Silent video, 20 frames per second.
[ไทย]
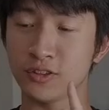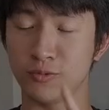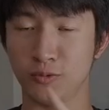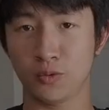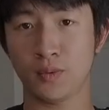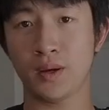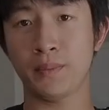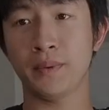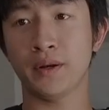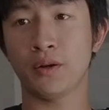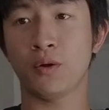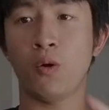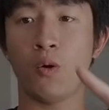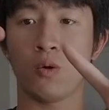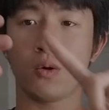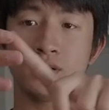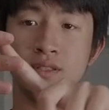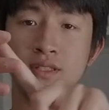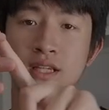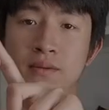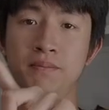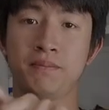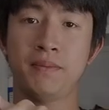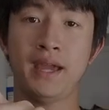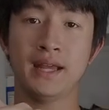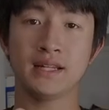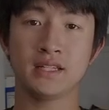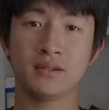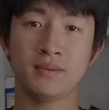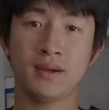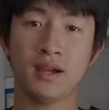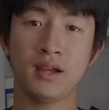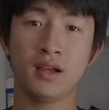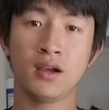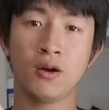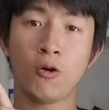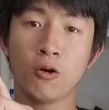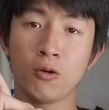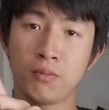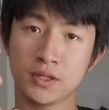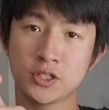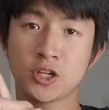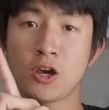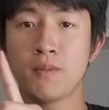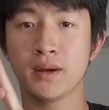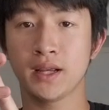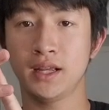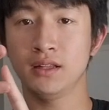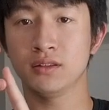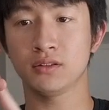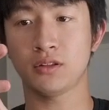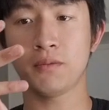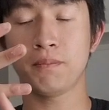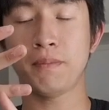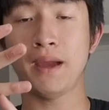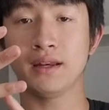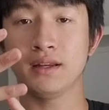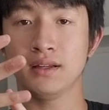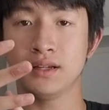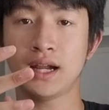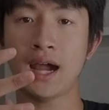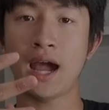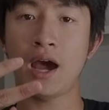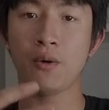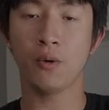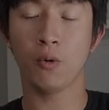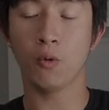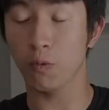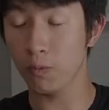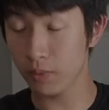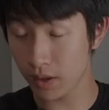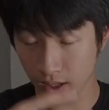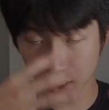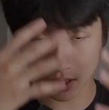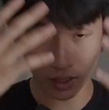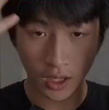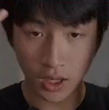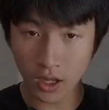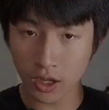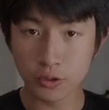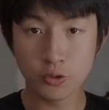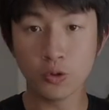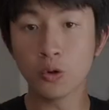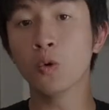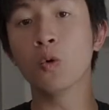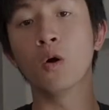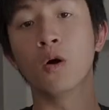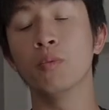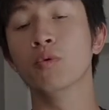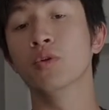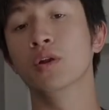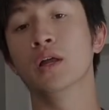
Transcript: สมมติว่าเป็น6 7 8ใช่ป่ะคนมันชอบมากินตอน8 ถึง 9โอ้โหแม่งยุ่งหัวหมุน